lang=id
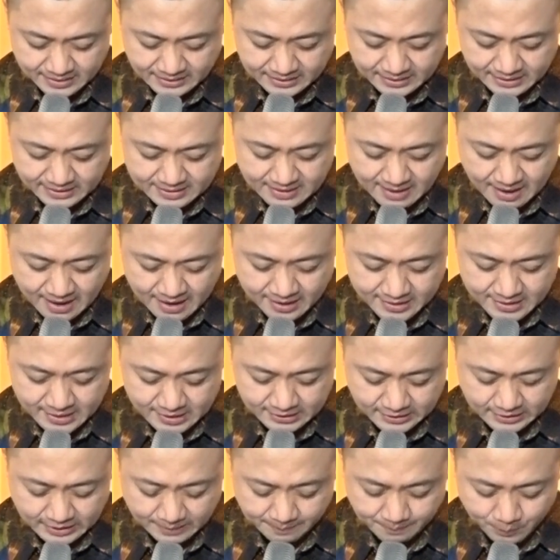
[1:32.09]
tidak ada
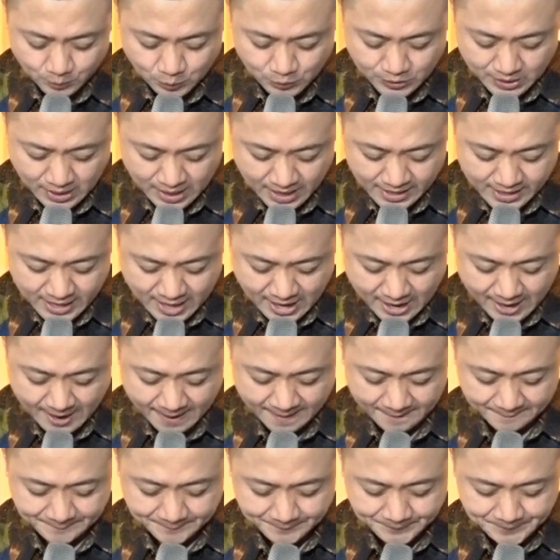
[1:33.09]
tipu daya.